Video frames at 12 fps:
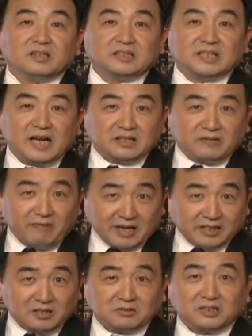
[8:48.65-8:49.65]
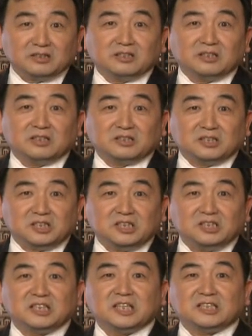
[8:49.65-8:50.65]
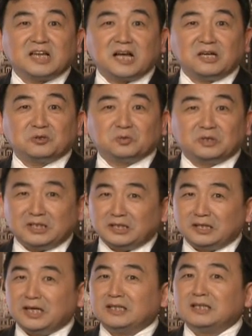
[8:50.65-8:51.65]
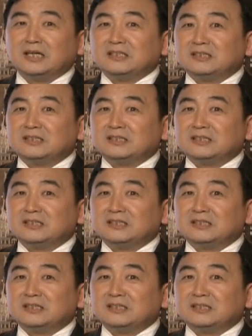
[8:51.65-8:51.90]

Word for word: 这样的外交政策直接阐述今天